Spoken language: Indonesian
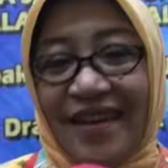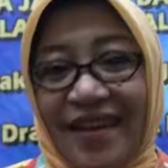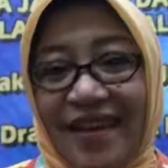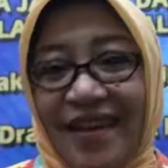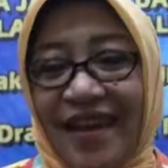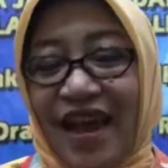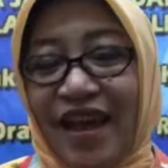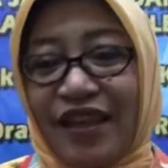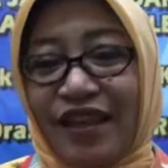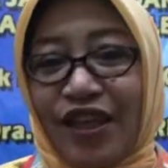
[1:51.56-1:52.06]

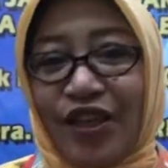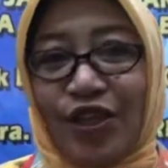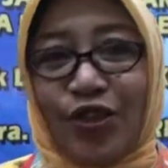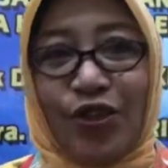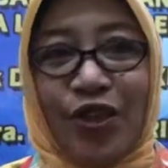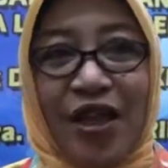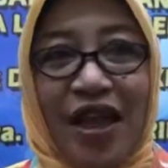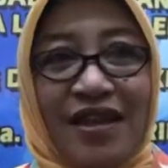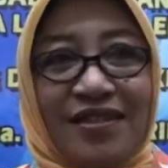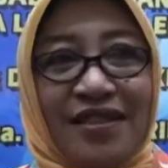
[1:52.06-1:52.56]
Ya
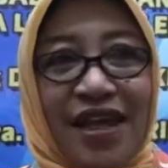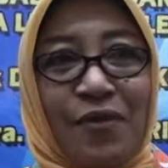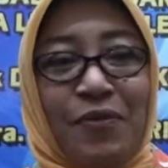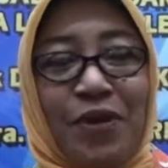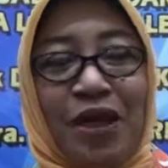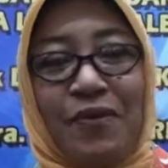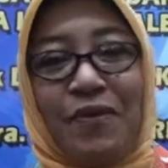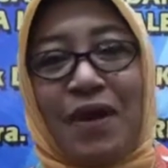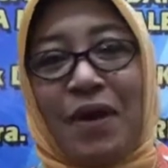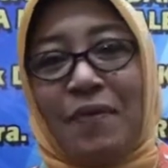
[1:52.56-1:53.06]
tentunya saya
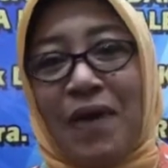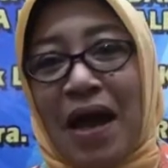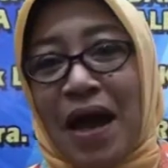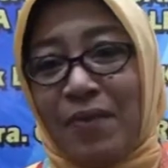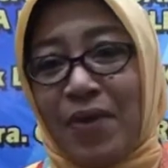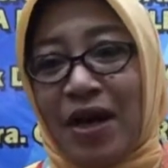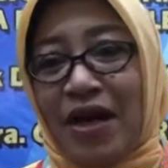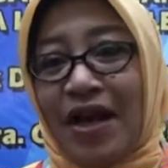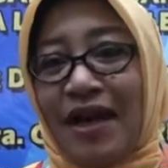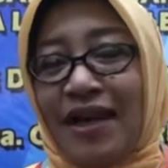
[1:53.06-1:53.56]
menerima
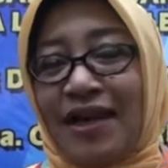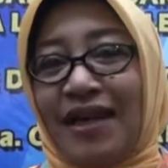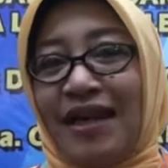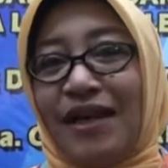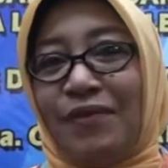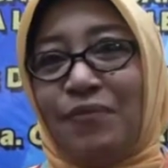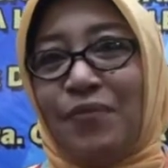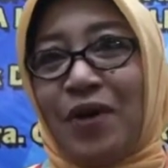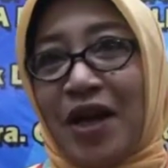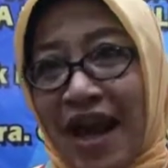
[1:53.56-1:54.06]
amanah
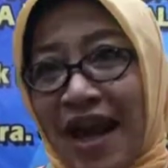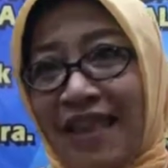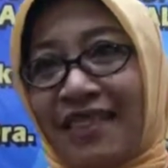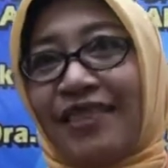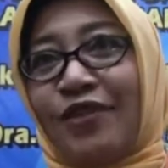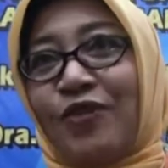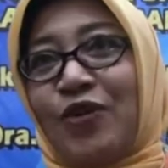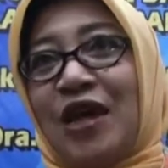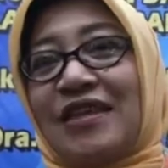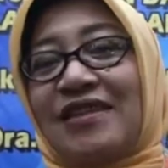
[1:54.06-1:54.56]
ini berat
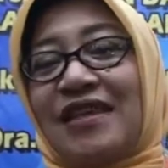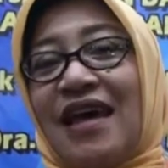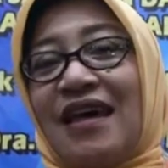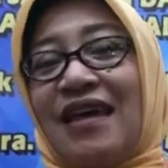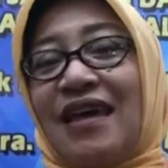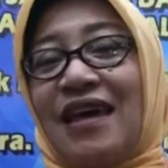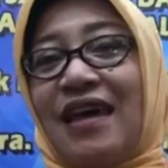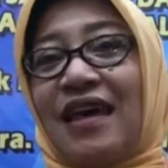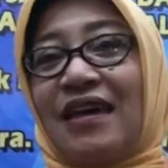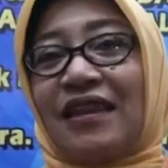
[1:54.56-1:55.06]
tugas
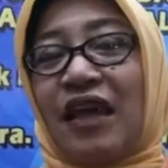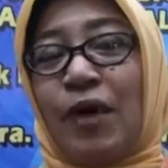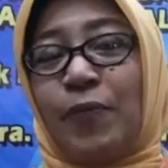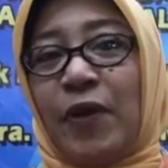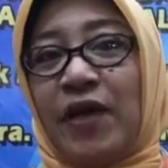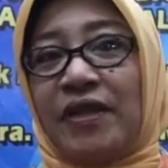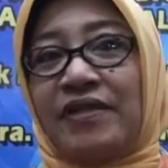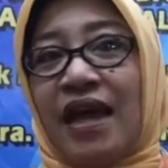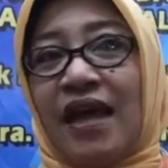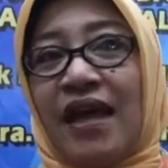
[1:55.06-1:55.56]
saya,
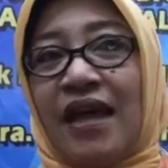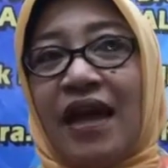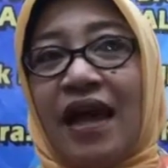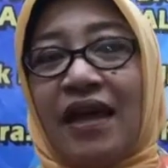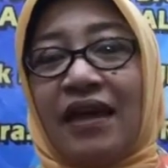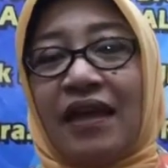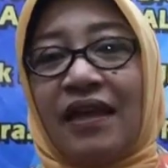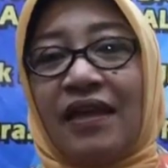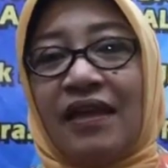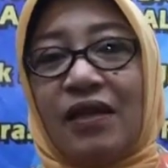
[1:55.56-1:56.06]
tapi saya
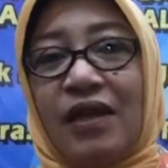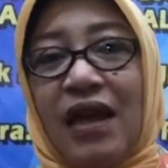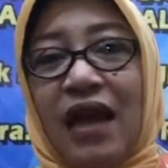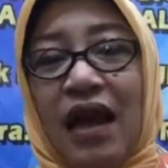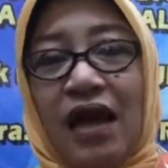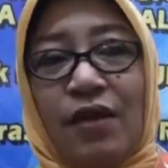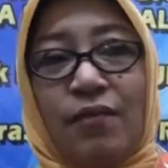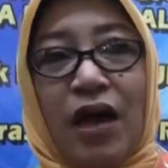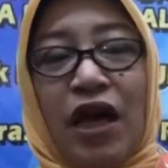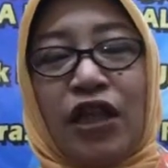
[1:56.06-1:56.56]
yakin
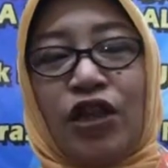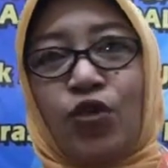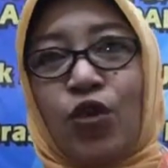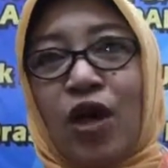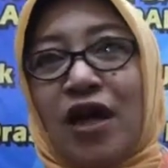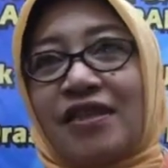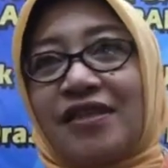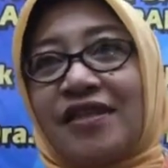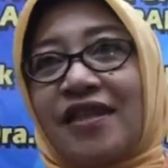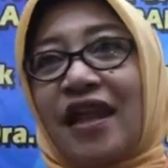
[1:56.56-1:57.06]
dengan
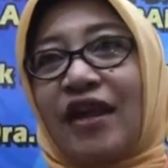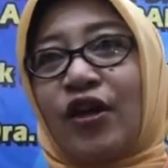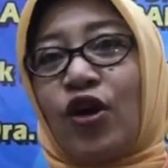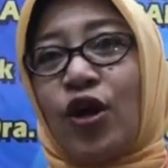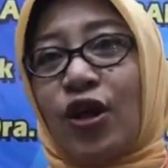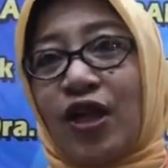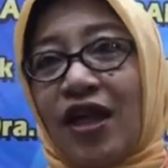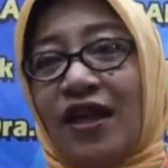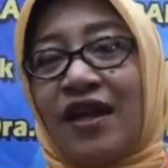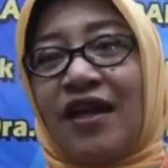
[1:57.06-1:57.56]
bantuan
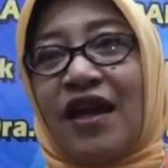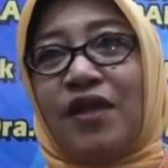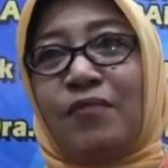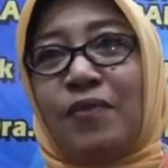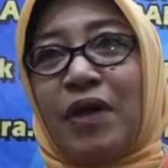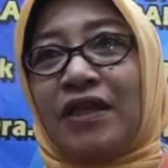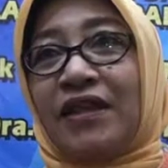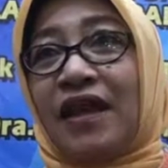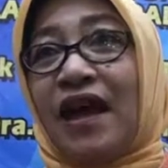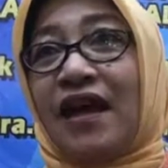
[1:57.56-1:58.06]
stakeholder dan
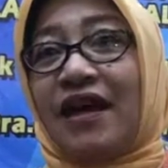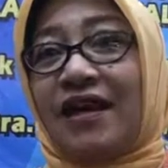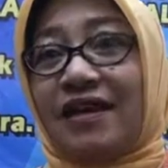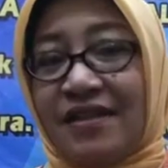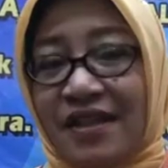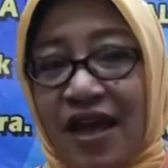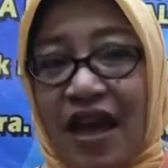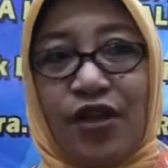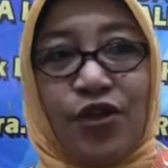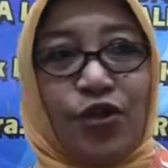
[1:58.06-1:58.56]
mitra
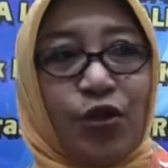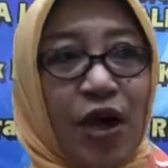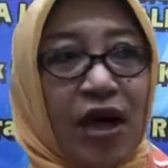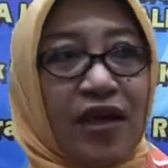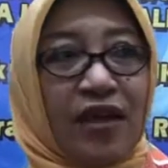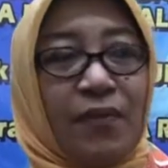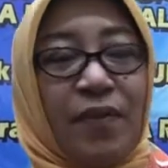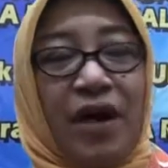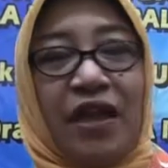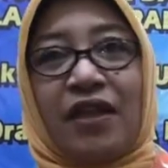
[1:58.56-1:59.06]
kerja
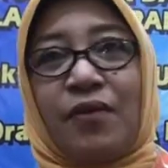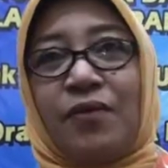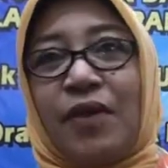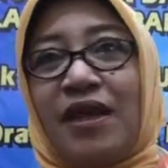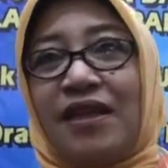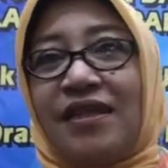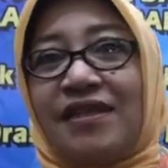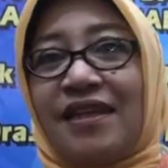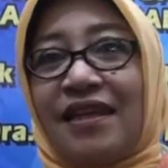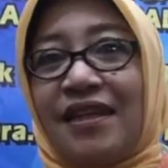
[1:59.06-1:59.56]
juga
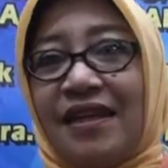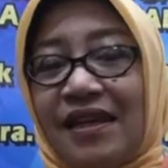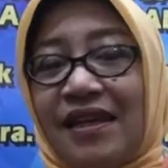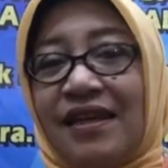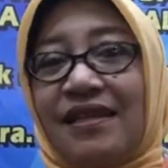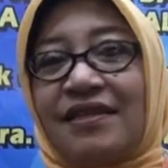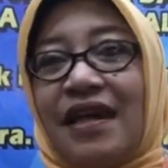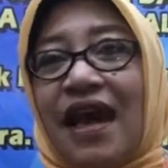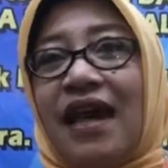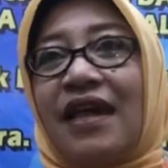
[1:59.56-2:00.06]
teman-teman di sini,
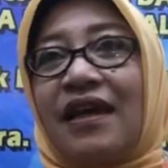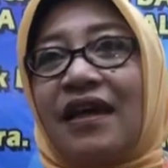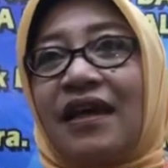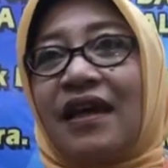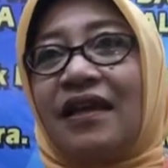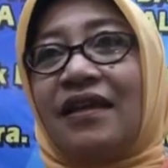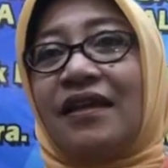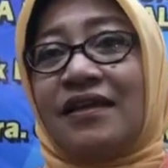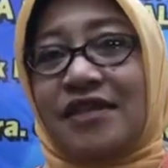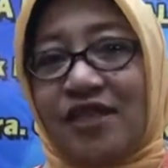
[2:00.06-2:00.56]
saya
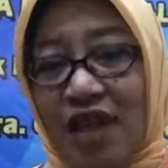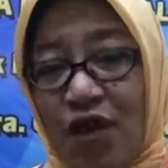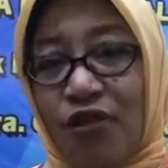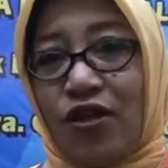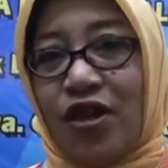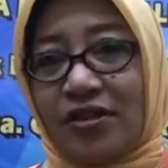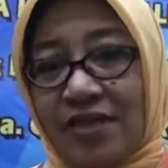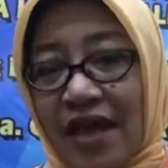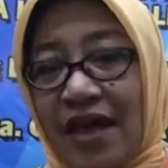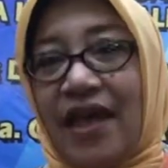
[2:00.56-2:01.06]
ingat
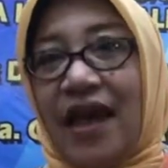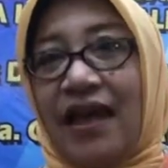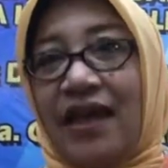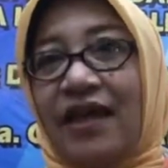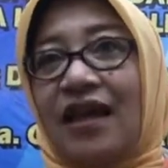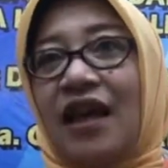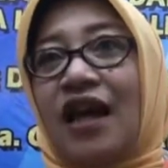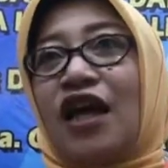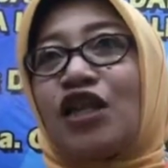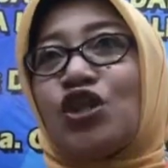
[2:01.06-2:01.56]
insya Allah saya
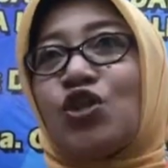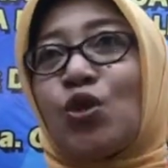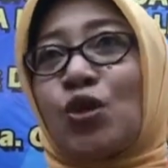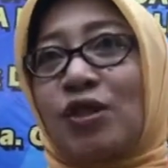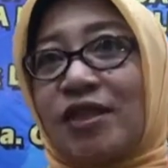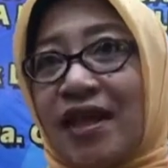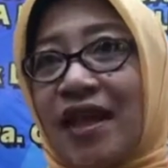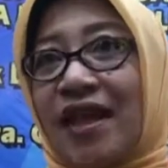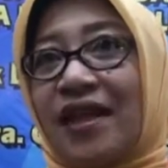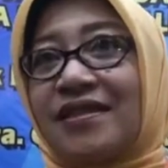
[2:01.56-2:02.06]
yakin akan
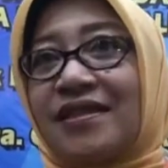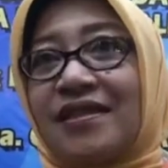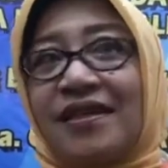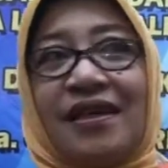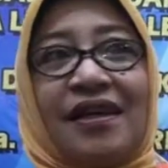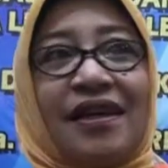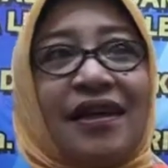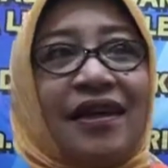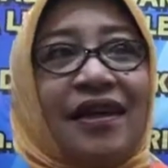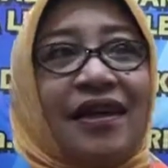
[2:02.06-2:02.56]
sukses.
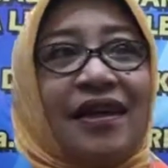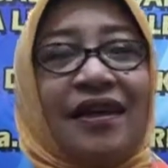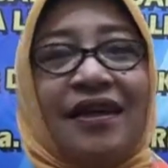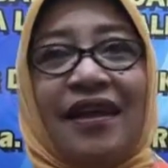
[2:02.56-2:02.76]
Ini